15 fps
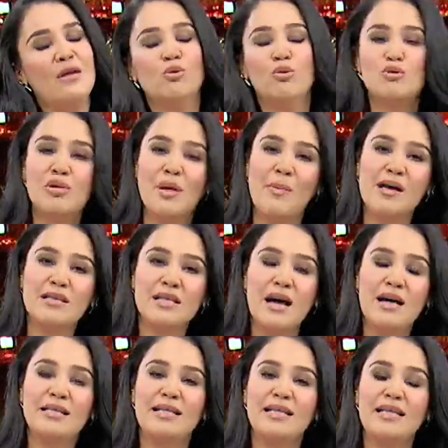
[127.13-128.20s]
Dün sabah
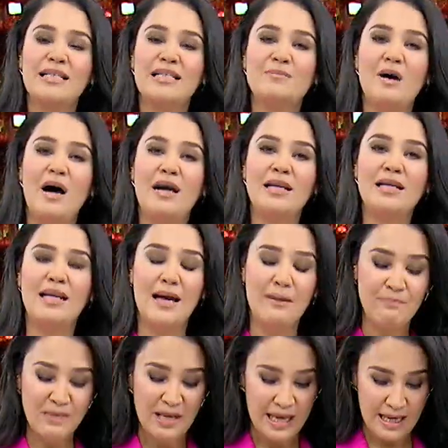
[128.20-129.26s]
saatleri itibariyle
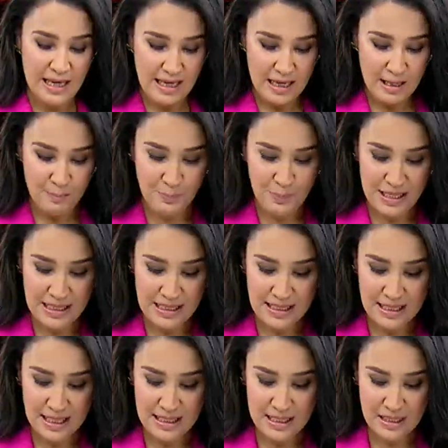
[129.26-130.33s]
e, 1
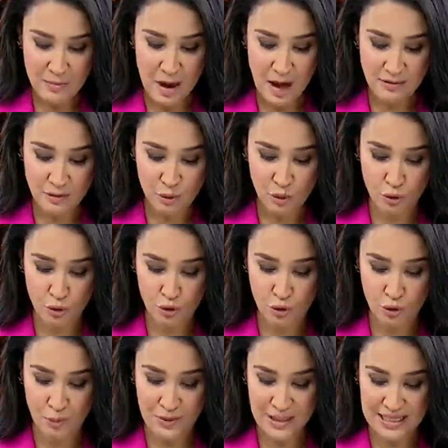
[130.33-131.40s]
lira 26
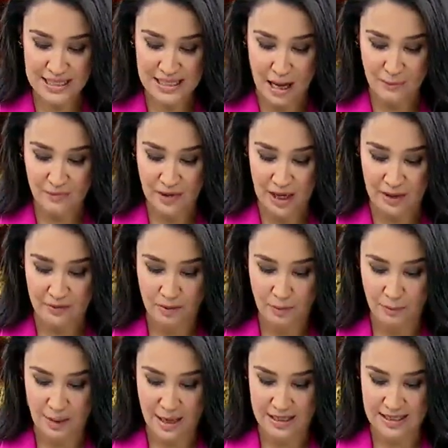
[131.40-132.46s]
kuruşluk bir zamdan
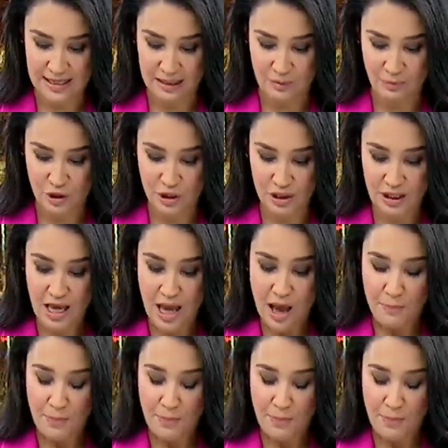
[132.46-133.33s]
bahsetmiştik.